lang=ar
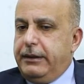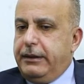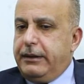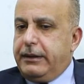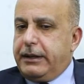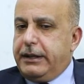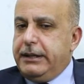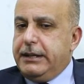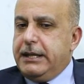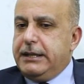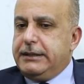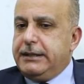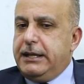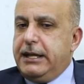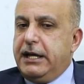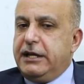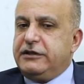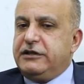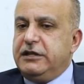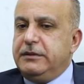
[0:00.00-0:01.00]
القيادة
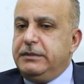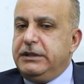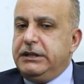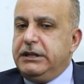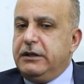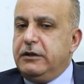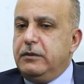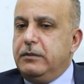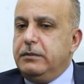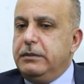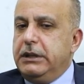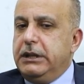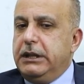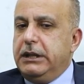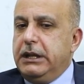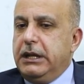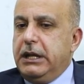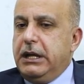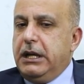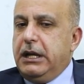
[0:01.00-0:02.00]
الهاشمية هم
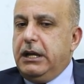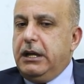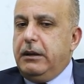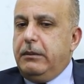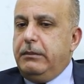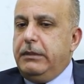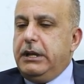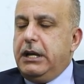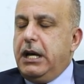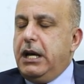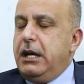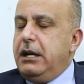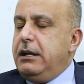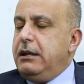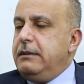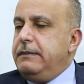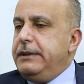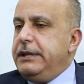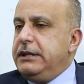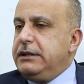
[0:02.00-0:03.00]
من آل
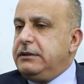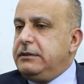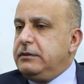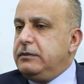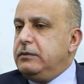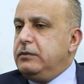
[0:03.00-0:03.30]
البيت